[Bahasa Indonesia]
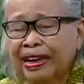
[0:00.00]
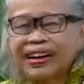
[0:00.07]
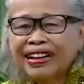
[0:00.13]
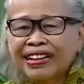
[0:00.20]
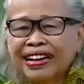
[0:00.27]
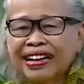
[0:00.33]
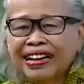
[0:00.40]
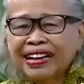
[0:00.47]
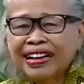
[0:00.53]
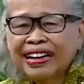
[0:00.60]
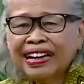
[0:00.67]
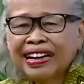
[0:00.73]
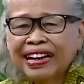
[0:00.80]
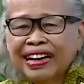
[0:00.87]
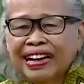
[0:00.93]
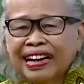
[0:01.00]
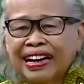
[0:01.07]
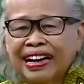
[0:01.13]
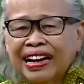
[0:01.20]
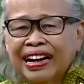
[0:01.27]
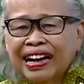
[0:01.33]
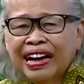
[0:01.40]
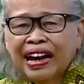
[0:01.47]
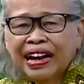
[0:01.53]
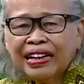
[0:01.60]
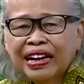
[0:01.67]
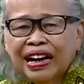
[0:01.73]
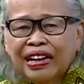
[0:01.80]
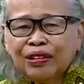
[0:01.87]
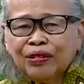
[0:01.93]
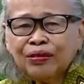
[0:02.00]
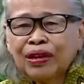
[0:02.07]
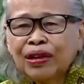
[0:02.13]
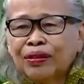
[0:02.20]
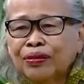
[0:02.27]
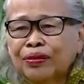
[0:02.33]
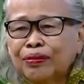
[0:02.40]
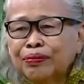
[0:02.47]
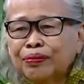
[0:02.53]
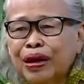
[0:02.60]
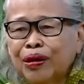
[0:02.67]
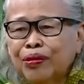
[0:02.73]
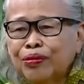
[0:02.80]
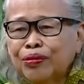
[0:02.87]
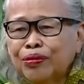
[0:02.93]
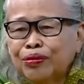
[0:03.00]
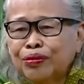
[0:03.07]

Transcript: Karena anak itu kalau mau